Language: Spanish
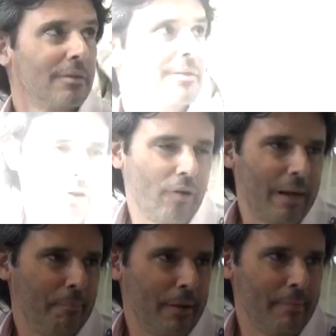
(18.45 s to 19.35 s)
Pues yo creo
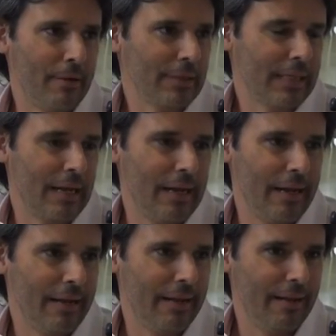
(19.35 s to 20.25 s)
que el primero es
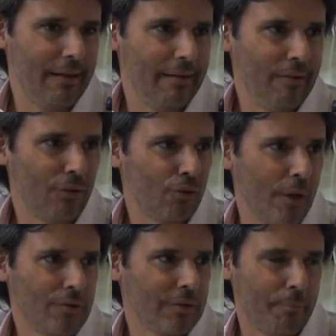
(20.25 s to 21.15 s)
que los
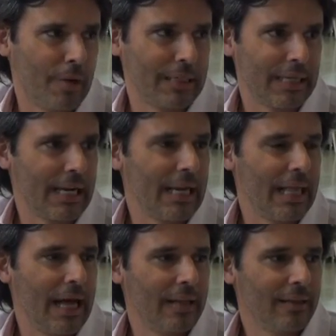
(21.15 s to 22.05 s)
sueños se pueden hacer
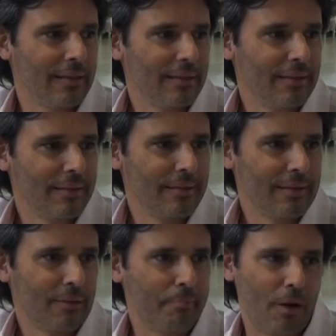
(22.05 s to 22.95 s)
realidad,
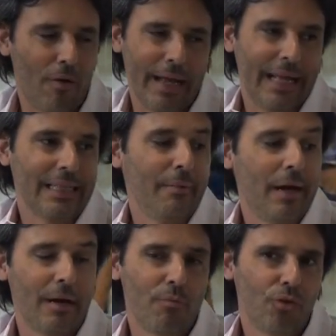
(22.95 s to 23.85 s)
pero hay que
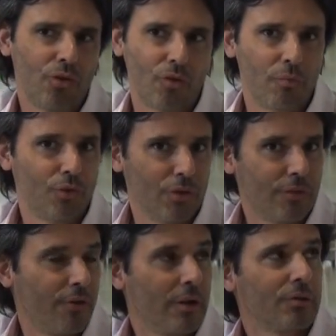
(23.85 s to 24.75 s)
trabajar mucho y con mucho
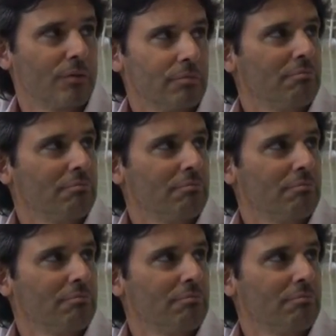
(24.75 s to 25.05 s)
esfuerzo.